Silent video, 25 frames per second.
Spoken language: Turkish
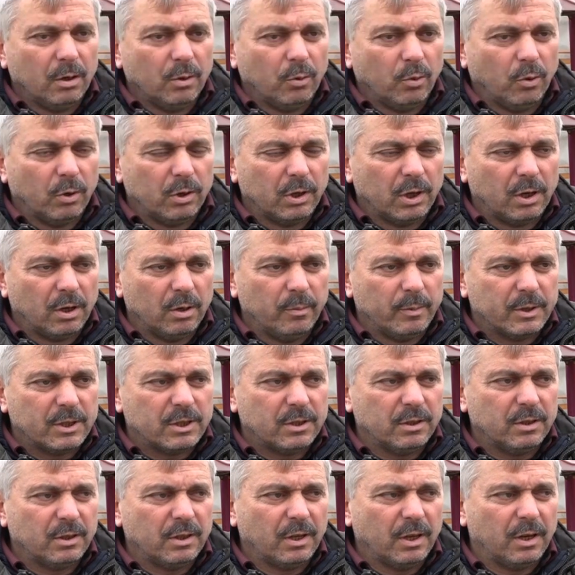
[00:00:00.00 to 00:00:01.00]
E,
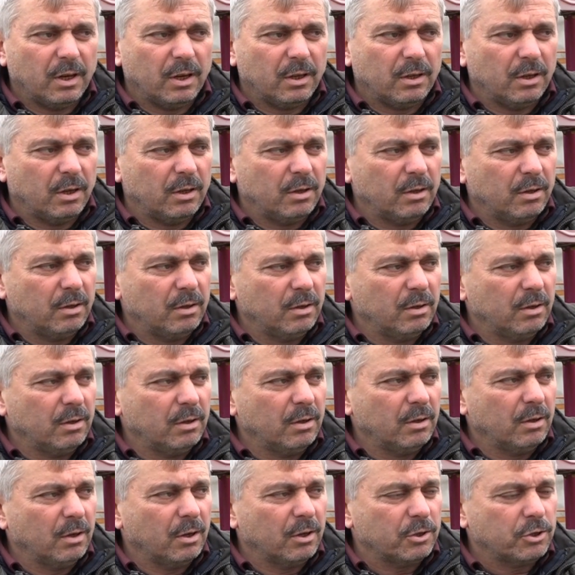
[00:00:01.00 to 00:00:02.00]
onarılması gereken
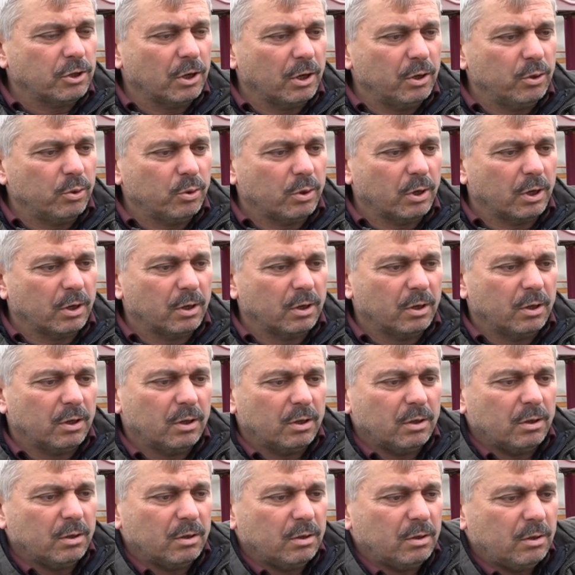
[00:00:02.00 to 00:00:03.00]
e, aşağı yukarı